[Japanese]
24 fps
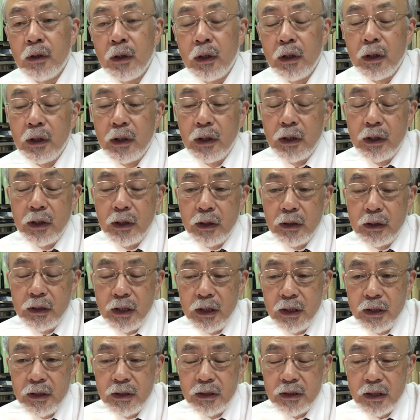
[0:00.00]
えー、
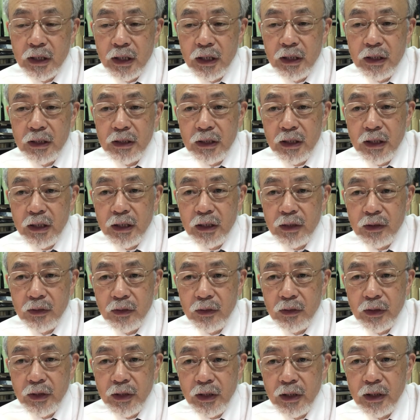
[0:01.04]
現在形
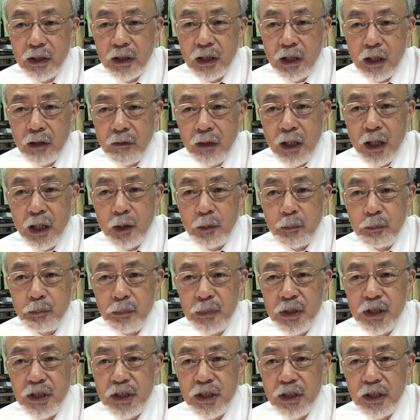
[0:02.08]
の変化は
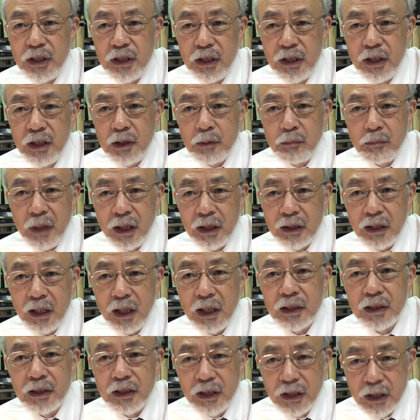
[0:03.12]

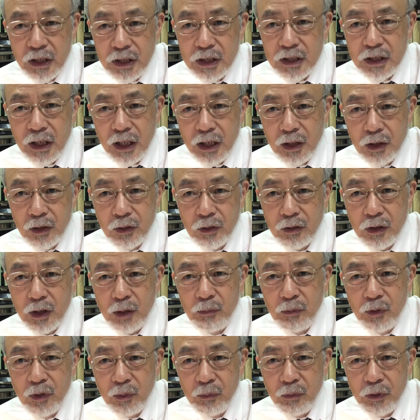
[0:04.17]
ミシティ・マタンティでした。これは
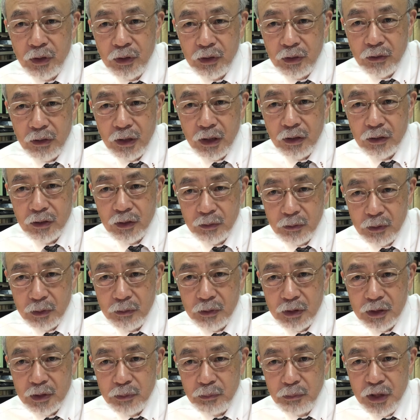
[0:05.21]
もう覚えておられると思い
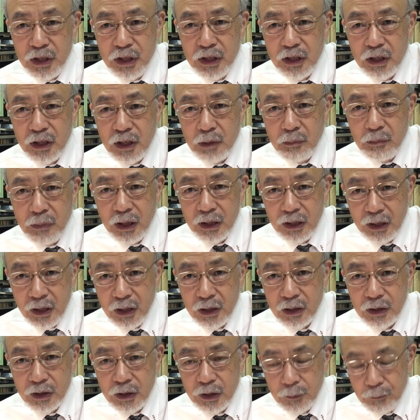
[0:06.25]
ます。
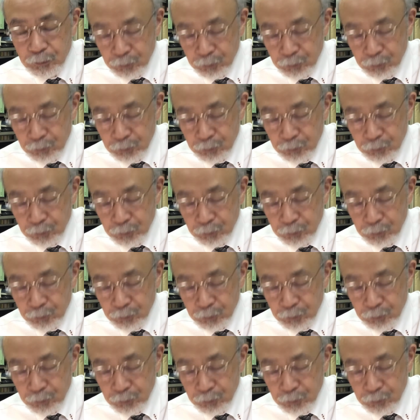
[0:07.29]
ミシティ・マタンティ。